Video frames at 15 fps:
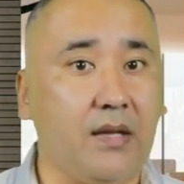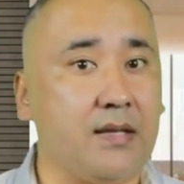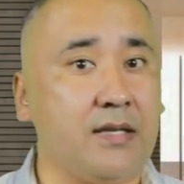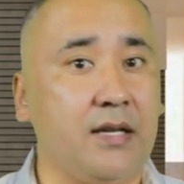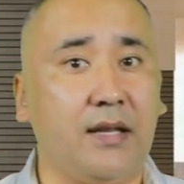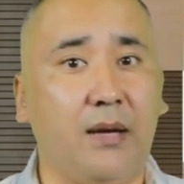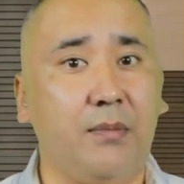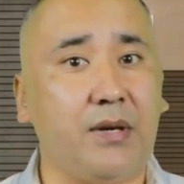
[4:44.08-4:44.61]

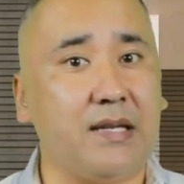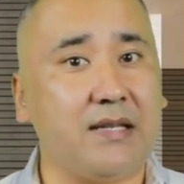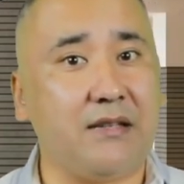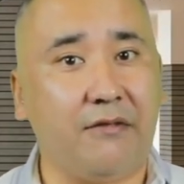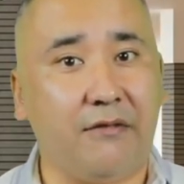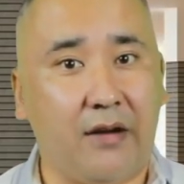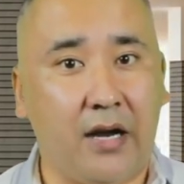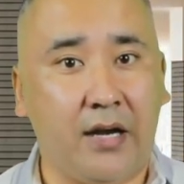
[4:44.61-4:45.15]

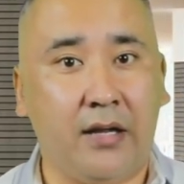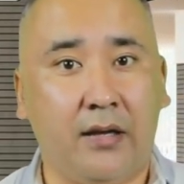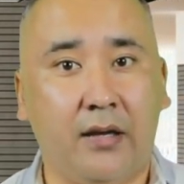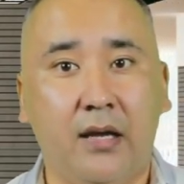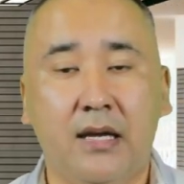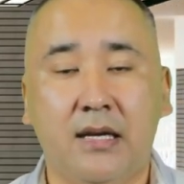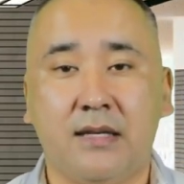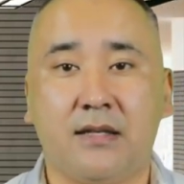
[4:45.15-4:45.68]

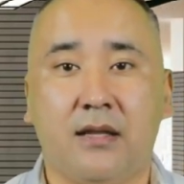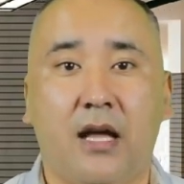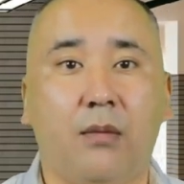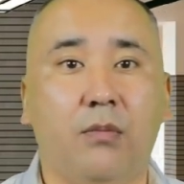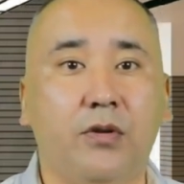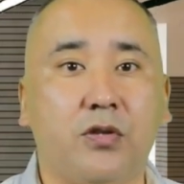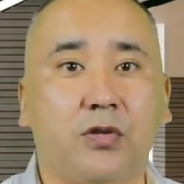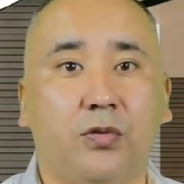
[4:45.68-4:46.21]
ценообразование,
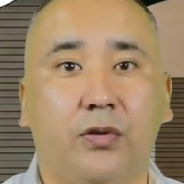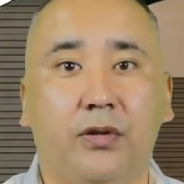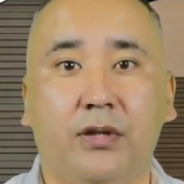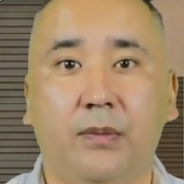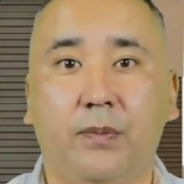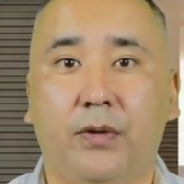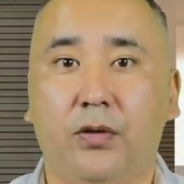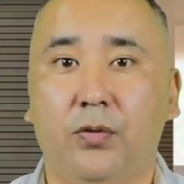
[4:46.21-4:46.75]
слабые
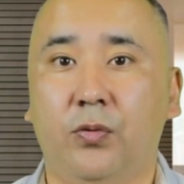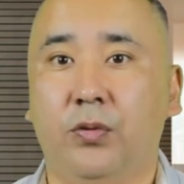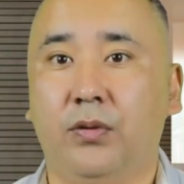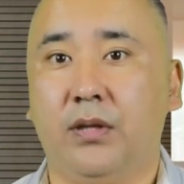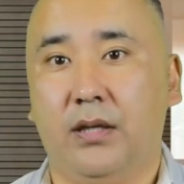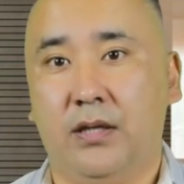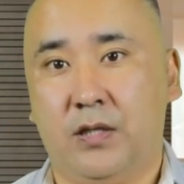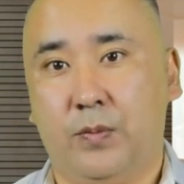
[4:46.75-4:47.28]
стороны
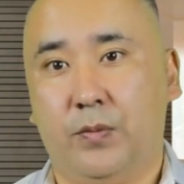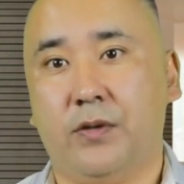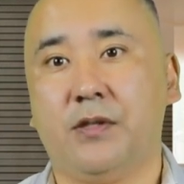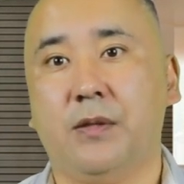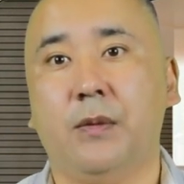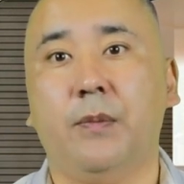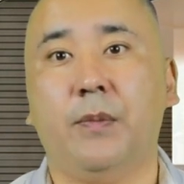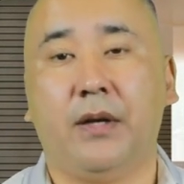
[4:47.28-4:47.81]
продукта и
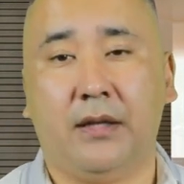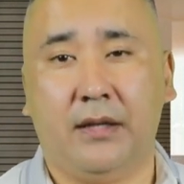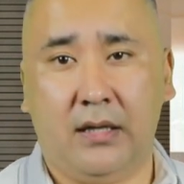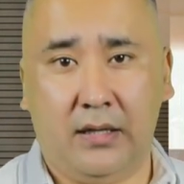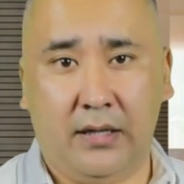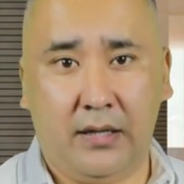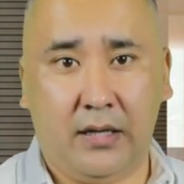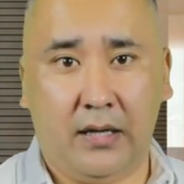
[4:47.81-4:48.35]
способы
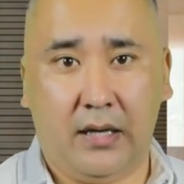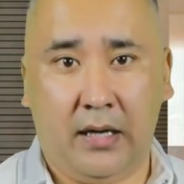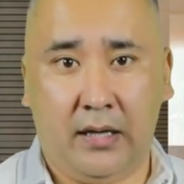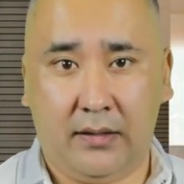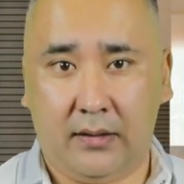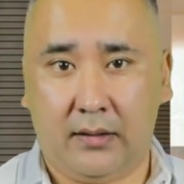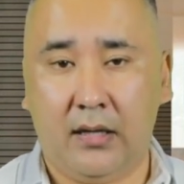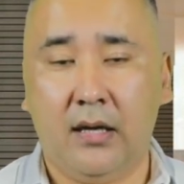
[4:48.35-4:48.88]
преодоления
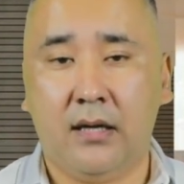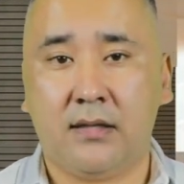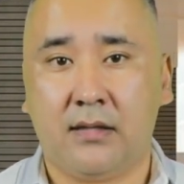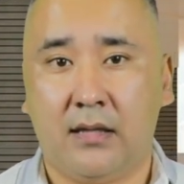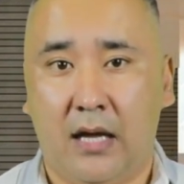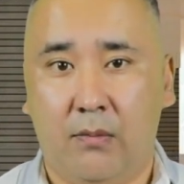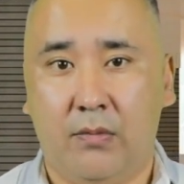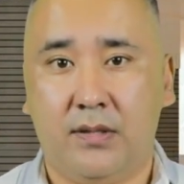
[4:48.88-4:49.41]
этих
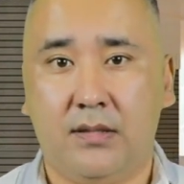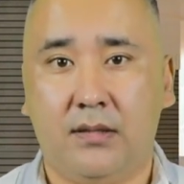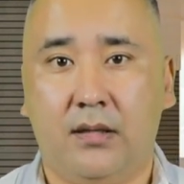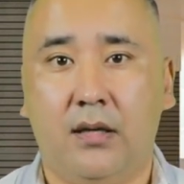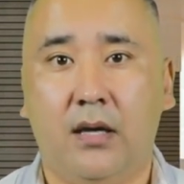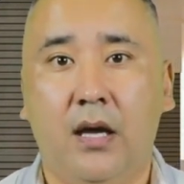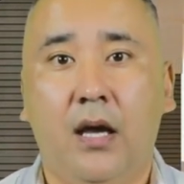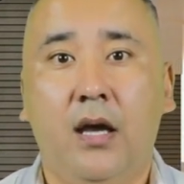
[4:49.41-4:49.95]

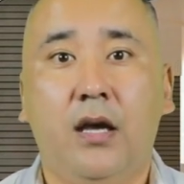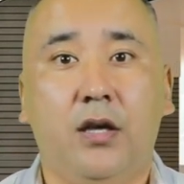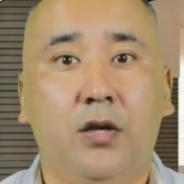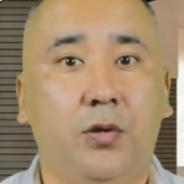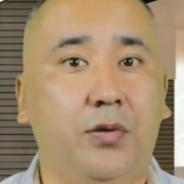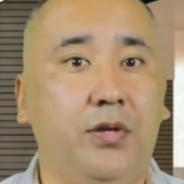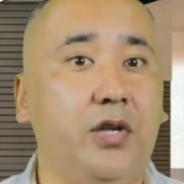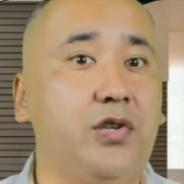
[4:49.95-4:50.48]
слабостей,
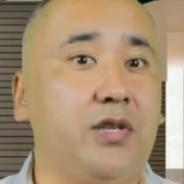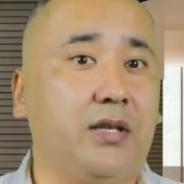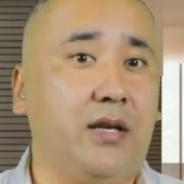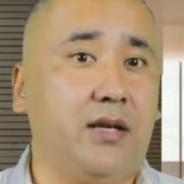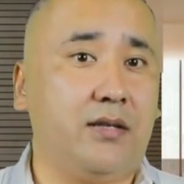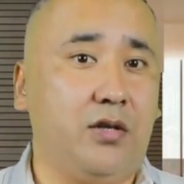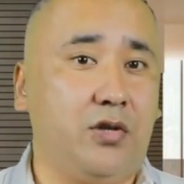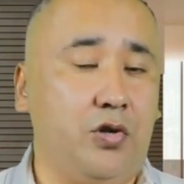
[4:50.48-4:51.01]

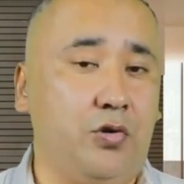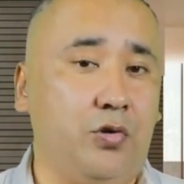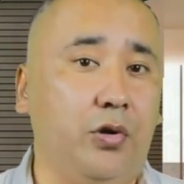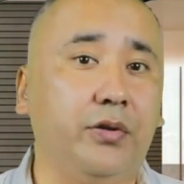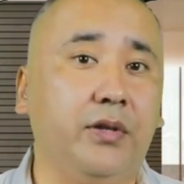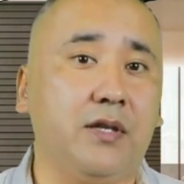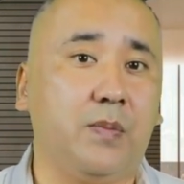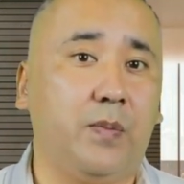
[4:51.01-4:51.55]
юридическая
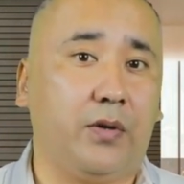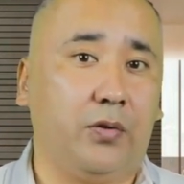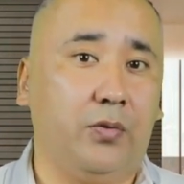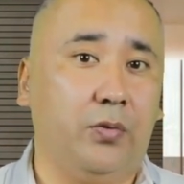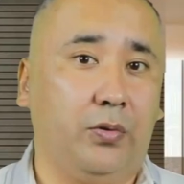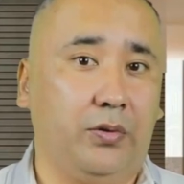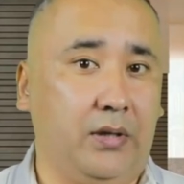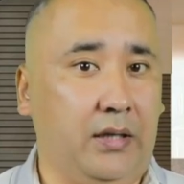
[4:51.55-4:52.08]
защищенность
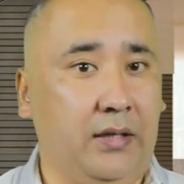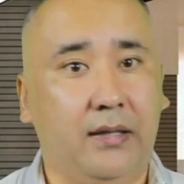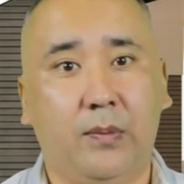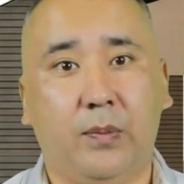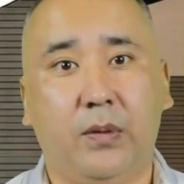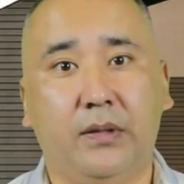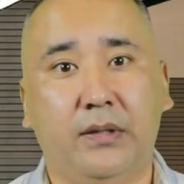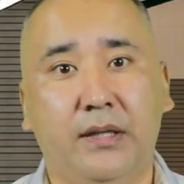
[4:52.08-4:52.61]
продукта и
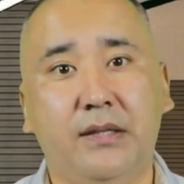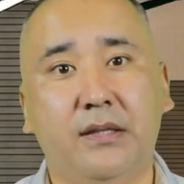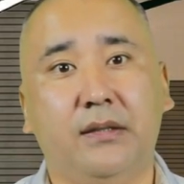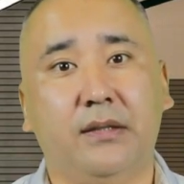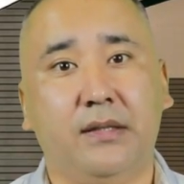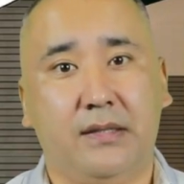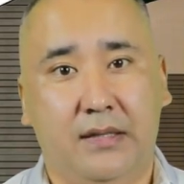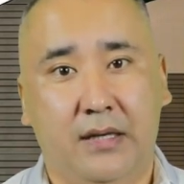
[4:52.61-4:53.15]

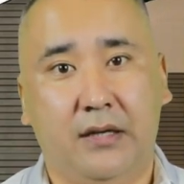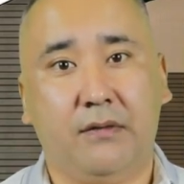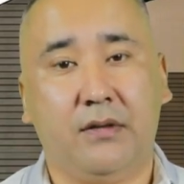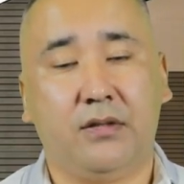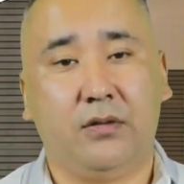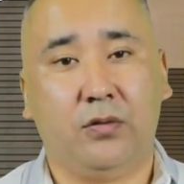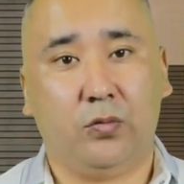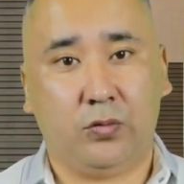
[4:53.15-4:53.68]
дополнительные
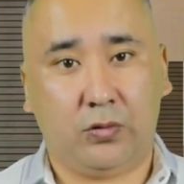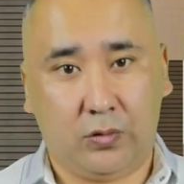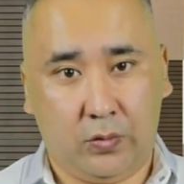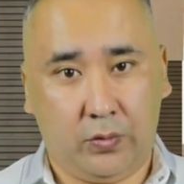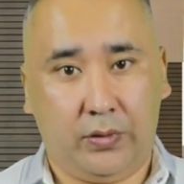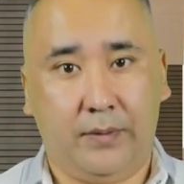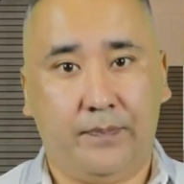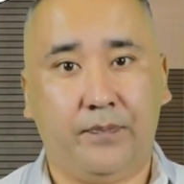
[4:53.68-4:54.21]
сервисные
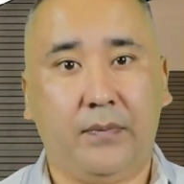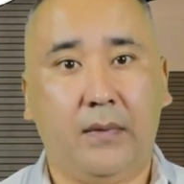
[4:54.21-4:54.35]
услуги.